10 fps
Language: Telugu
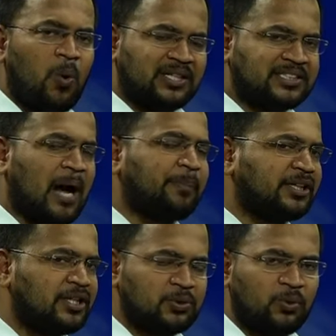ఒక
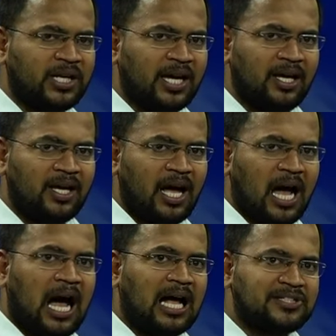చాప్టర్ తీసుకుంటే
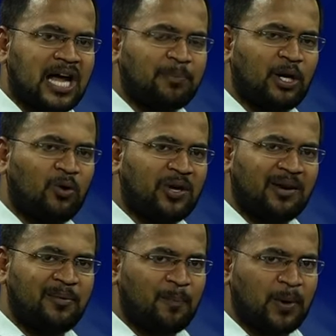ఆ చాప్టర్లో ఒక
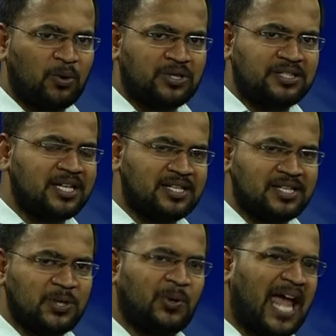ఇరవై ముప్పై క్వశ్చన్లు
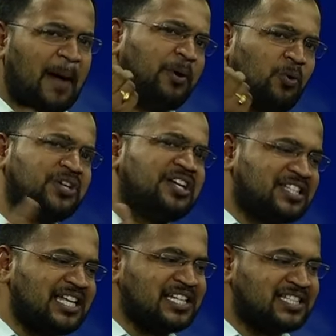చేసేసి ఒక యాభై క్వశ్చన్లు
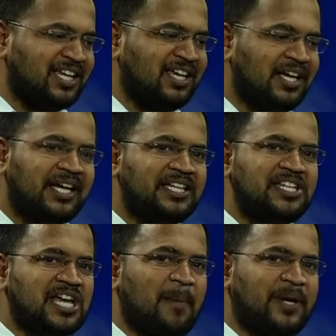చేసేసి ఈ
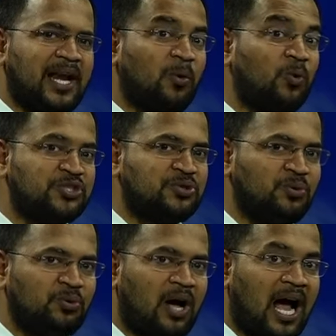చాప్టర్ నాకు వచ్చు
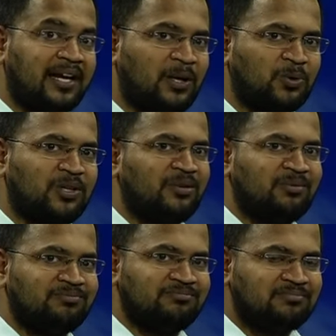అంటే కుదరదు
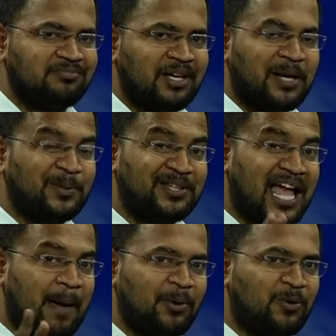రేపొద్దున
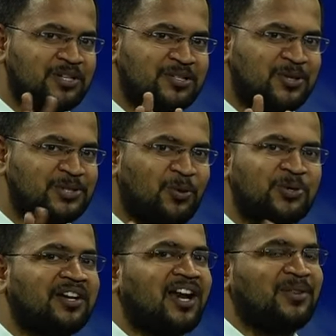యాభై క్వశ్చన్స్లో నుంచి
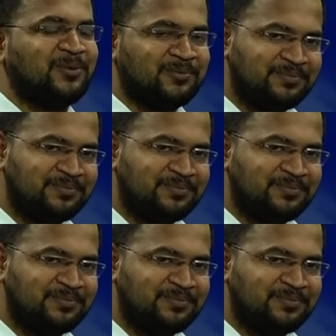క్వశ్చన్ రాదు